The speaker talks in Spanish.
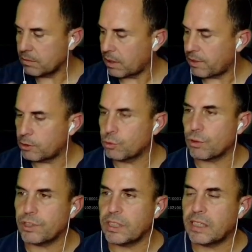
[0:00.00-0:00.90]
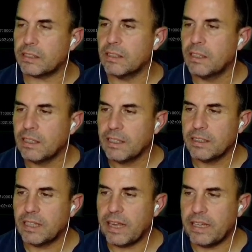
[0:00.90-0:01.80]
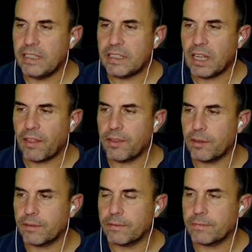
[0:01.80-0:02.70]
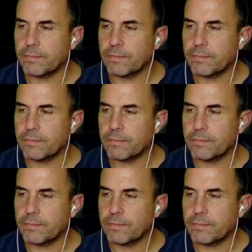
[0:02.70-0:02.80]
a hacer sus cositas de instalación.